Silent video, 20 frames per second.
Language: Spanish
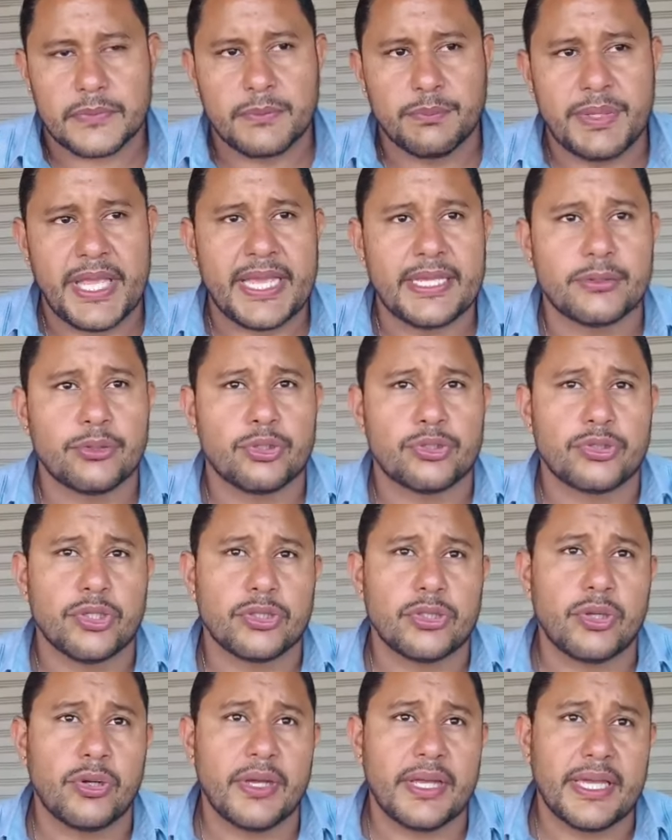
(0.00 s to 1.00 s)
Bien,
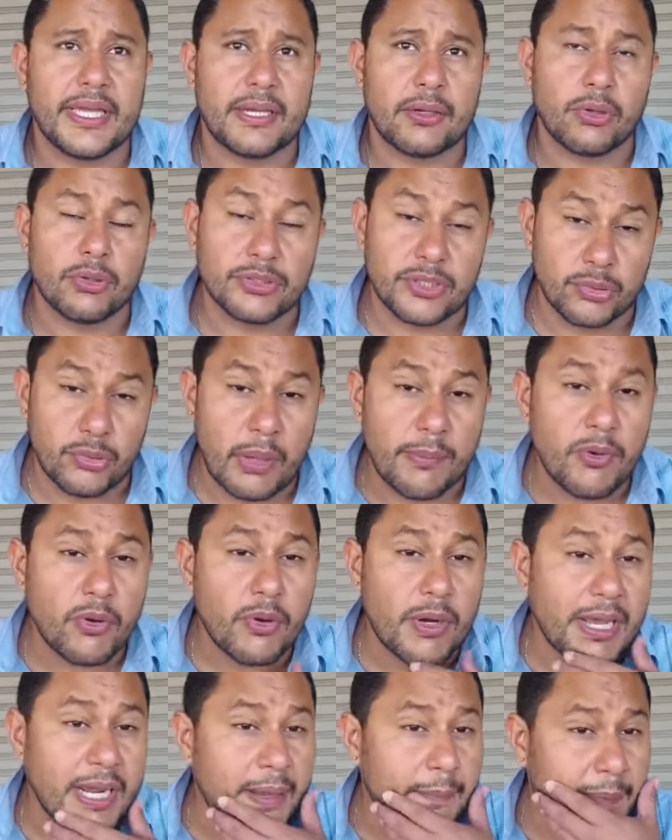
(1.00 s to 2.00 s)
nosotros eh, continuamos
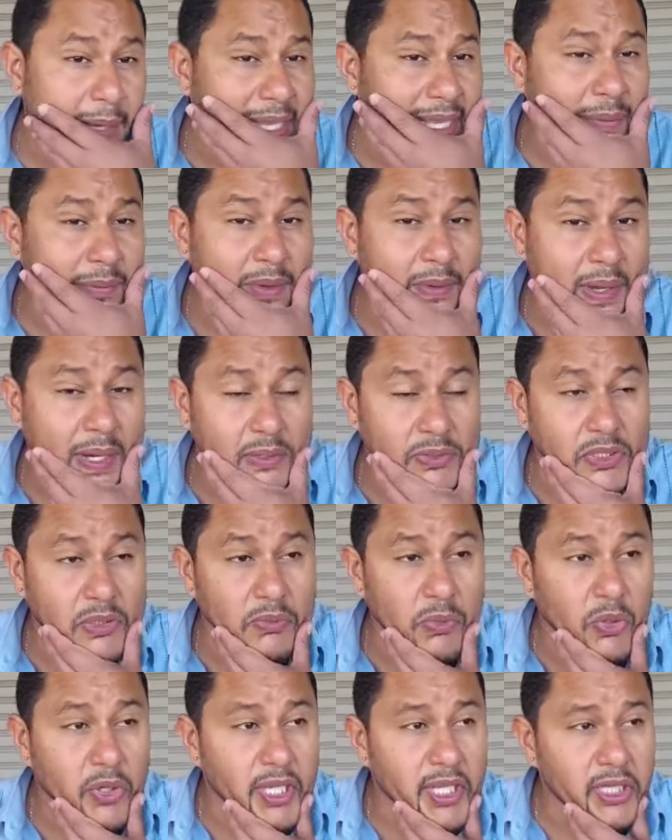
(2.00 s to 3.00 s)
con la campaña Mi Barrio
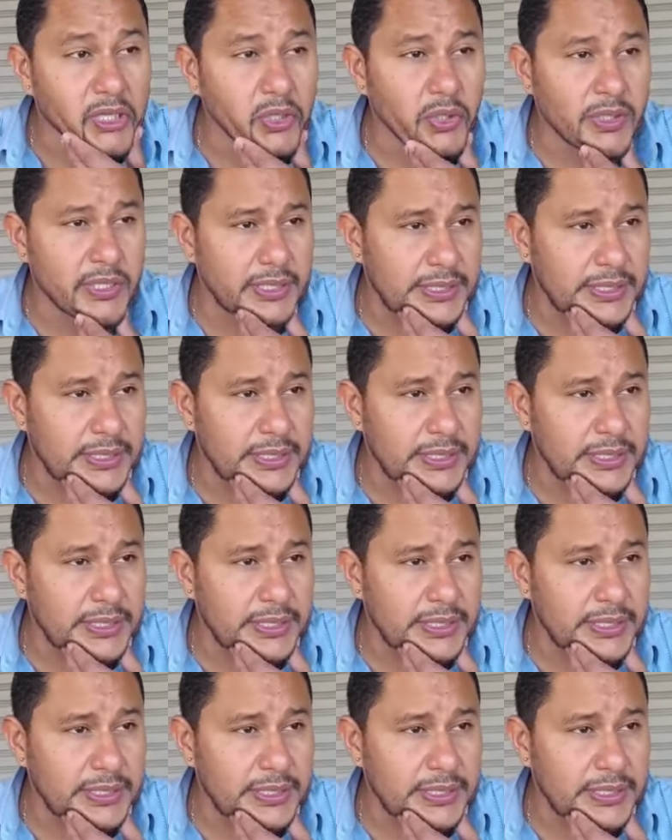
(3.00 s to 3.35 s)
Sin Mosquitos.